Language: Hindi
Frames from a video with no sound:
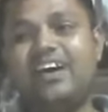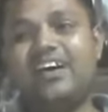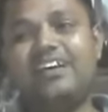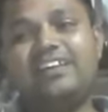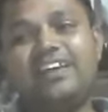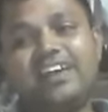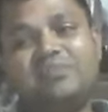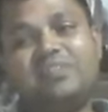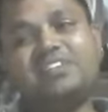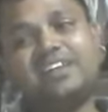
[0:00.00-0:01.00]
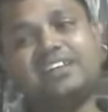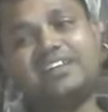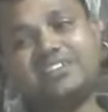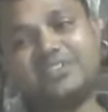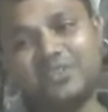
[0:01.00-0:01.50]
अरे डायन भी साथ
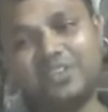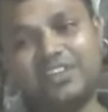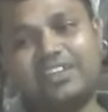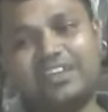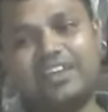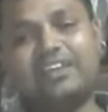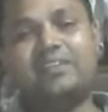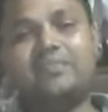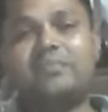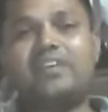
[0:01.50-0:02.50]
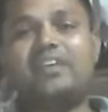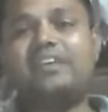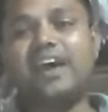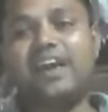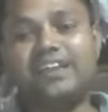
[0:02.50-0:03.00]
घर छोड़ देती है
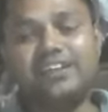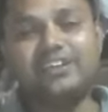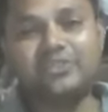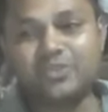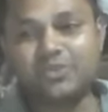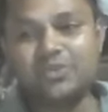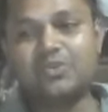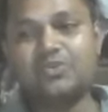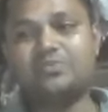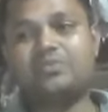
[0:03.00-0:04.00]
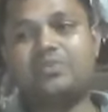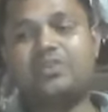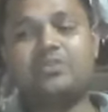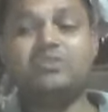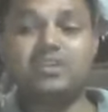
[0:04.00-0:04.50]
डायन ही तो
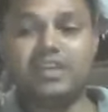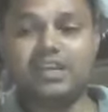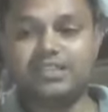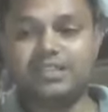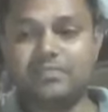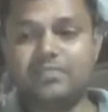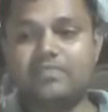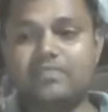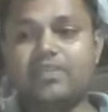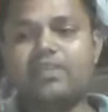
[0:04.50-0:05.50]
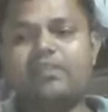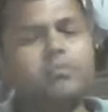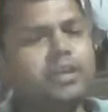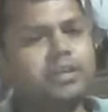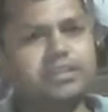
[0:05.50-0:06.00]
क्यों किया ऐसा
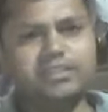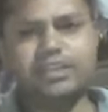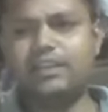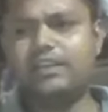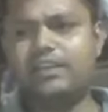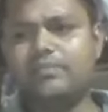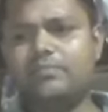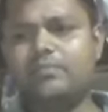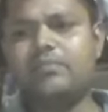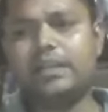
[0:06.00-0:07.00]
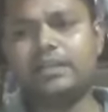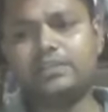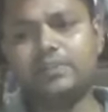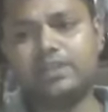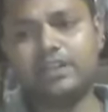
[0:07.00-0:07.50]
प्रैक्टिस के लिए किया प्रैक्टिस
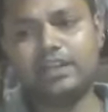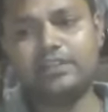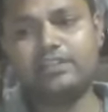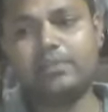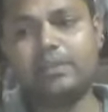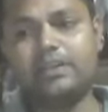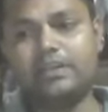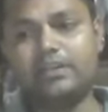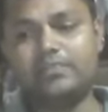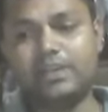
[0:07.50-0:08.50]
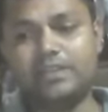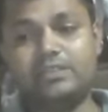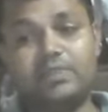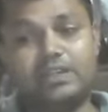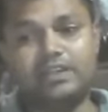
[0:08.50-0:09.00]
बनी रहनी चाहिए माय डियर प्रैक्टिस
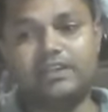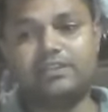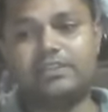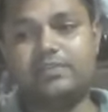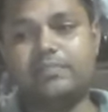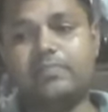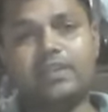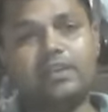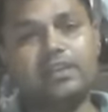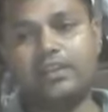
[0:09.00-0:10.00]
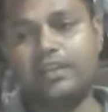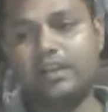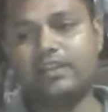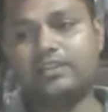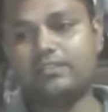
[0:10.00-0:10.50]
बनी रहनी चाहिए
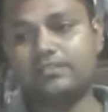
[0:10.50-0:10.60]
लानत